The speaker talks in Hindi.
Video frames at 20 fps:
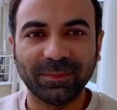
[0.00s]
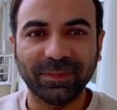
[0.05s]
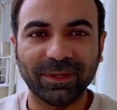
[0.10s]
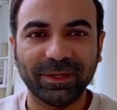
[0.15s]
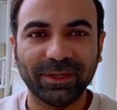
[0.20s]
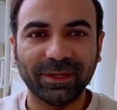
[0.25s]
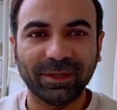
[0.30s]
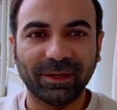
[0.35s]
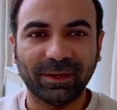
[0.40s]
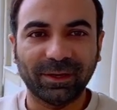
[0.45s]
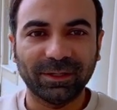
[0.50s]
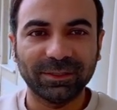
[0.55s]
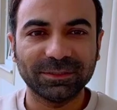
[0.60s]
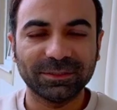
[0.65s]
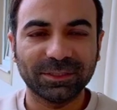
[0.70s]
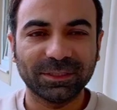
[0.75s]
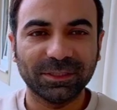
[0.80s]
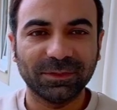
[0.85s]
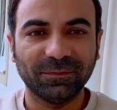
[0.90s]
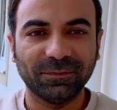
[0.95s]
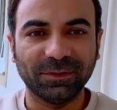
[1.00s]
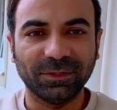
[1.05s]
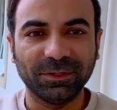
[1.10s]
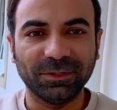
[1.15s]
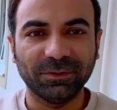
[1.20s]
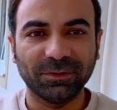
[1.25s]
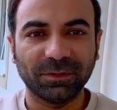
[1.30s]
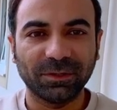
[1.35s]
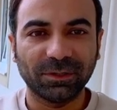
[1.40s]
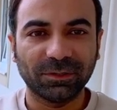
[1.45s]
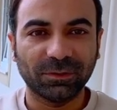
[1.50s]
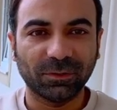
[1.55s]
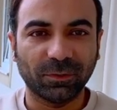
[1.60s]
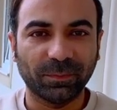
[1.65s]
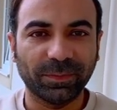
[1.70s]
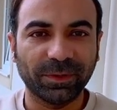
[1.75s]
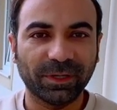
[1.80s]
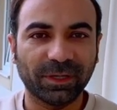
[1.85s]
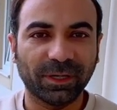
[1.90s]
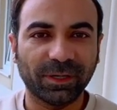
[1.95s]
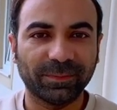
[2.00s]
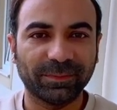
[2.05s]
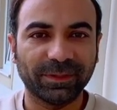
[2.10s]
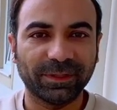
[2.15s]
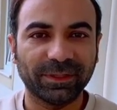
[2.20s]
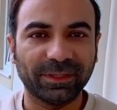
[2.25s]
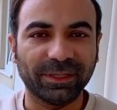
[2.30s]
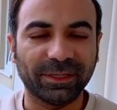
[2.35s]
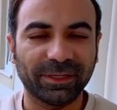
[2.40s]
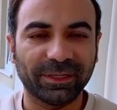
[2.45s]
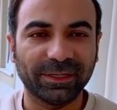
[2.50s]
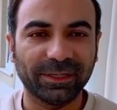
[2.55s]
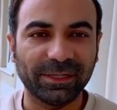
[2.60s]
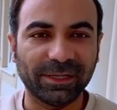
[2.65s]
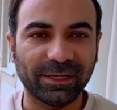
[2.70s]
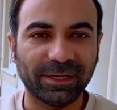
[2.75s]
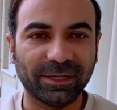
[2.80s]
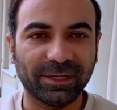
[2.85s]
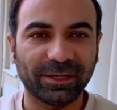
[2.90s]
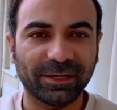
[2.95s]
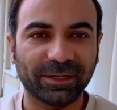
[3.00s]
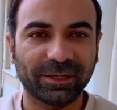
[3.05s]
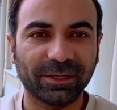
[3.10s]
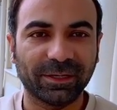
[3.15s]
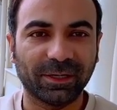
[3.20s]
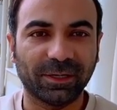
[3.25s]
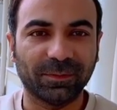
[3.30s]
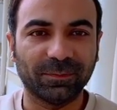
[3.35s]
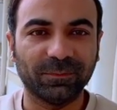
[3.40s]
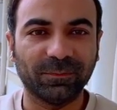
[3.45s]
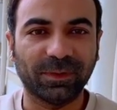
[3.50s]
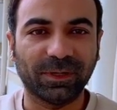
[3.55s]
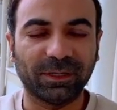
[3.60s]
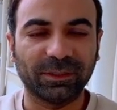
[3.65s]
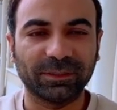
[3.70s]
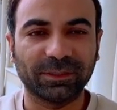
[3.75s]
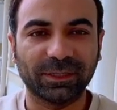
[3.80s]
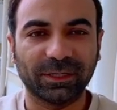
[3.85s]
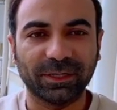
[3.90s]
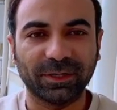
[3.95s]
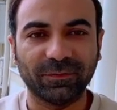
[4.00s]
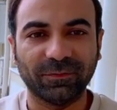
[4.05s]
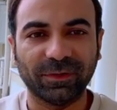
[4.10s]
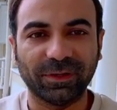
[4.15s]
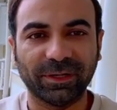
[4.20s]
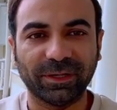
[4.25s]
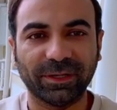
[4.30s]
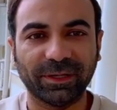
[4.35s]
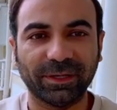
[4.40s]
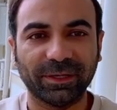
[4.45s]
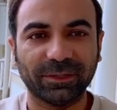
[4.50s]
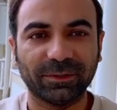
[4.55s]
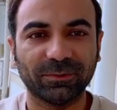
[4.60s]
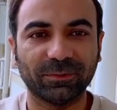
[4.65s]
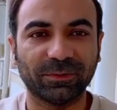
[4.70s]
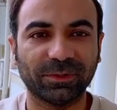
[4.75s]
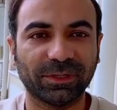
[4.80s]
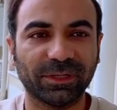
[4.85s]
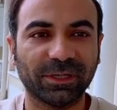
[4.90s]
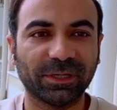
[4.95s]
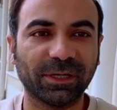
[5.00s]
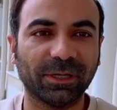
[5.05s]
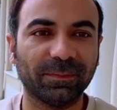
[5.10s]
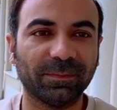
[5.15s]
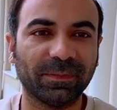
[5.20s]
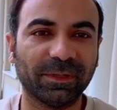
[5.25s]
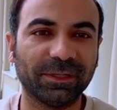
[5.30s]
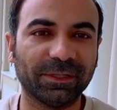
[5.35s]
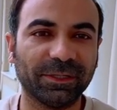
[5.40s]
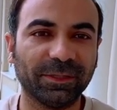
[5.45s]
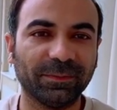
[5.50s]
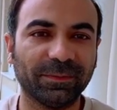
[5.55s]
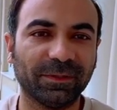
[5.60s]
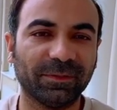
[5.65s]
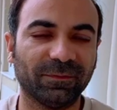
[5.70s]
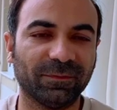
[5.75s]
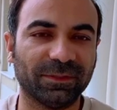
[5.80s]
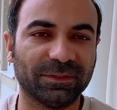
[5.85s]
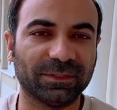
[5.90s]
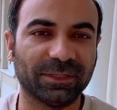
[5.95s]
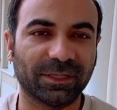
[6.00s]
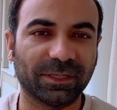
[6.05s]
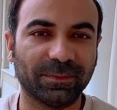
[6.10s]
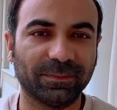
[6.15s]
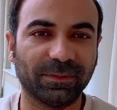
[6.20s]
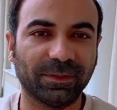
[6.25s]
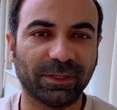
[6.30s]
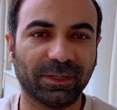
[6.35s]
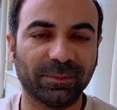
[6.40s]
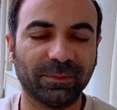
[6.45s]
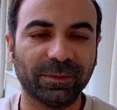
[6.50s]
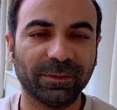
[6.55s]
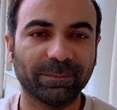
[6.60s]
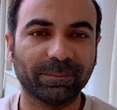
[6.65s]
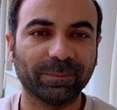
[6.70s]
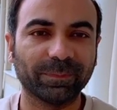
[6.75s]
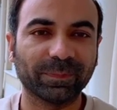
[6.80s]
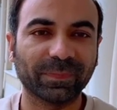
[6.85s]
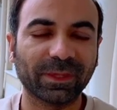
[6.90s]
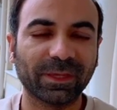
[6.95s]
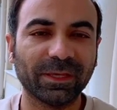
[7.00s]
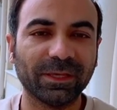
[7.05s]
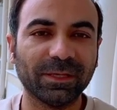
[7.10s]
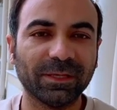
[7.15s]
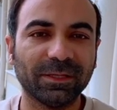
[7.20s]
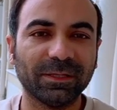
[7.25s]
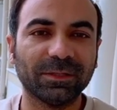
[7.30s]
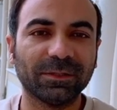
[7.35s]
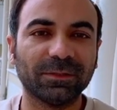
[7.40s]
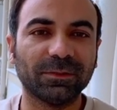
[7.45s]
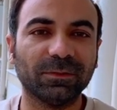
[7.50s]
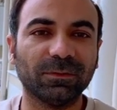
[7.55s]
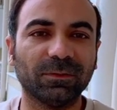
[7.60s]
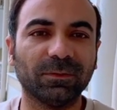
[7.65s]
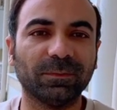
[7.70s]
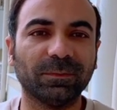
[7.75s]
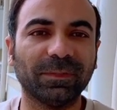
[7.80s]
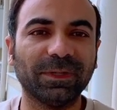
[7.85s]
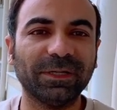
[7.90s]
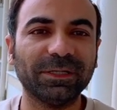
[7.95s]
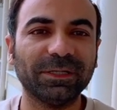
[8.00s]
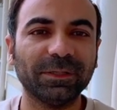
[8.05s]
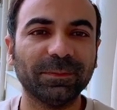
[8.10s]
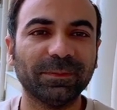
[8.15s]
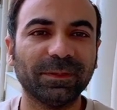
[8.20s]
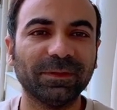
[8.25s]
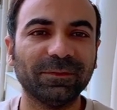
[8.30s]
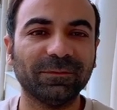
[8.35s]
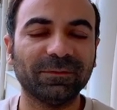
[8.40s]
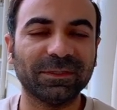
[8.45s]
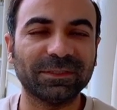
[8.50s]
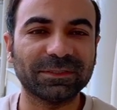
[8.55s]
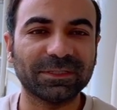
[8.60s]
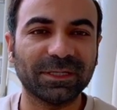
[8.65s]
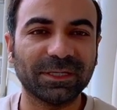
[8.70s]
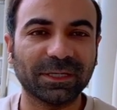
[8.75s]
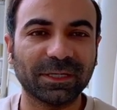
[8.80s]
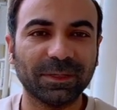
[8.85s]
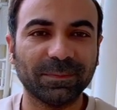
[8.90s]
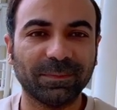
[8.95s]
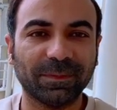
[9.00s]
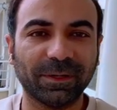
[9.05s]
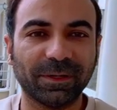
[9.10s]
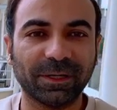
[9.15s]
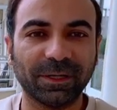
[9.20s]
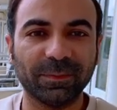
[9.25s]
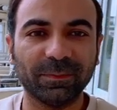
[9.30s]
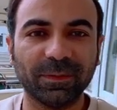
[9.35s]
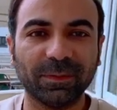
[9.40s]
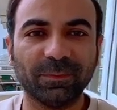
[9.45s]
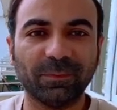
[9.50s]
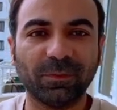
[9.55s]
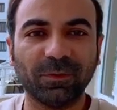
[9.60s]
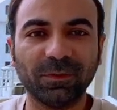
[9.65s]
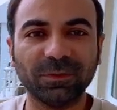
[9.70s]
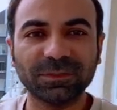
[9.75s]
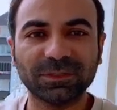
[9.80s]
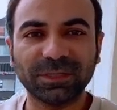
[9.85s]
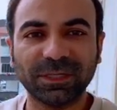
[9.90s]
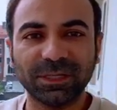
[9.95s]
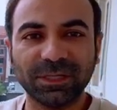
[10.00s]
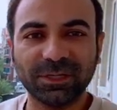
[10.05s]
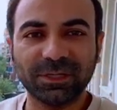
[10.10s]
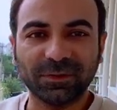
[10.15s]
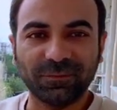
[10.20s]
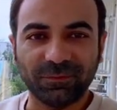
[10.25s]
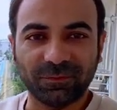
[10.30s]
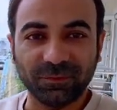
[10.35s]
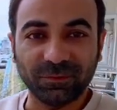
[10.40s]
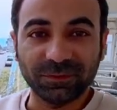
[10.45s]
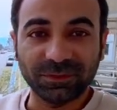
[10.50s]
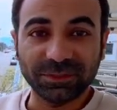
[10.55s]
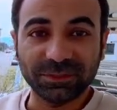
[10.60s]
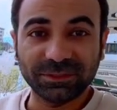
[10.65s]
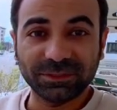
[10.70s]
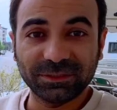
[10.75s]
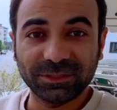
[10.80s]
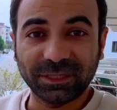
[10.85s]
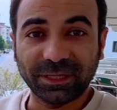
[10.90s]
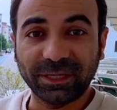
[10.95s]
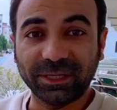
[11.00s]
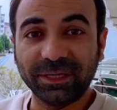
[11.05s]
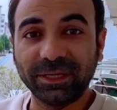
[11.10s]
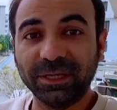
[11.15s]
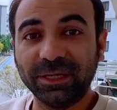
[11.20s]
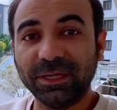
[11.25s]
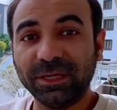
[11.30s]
भाई आज की वीडियो का टॉपिक आपने देख ही लिया है कि हम बात करने वाले हैं तुर्की का मल्टीपल वीज़ा के बारे में तो मल्टीपल वीज़ा के बारे में बहुत सारी कन्फ्यूजन्स हैं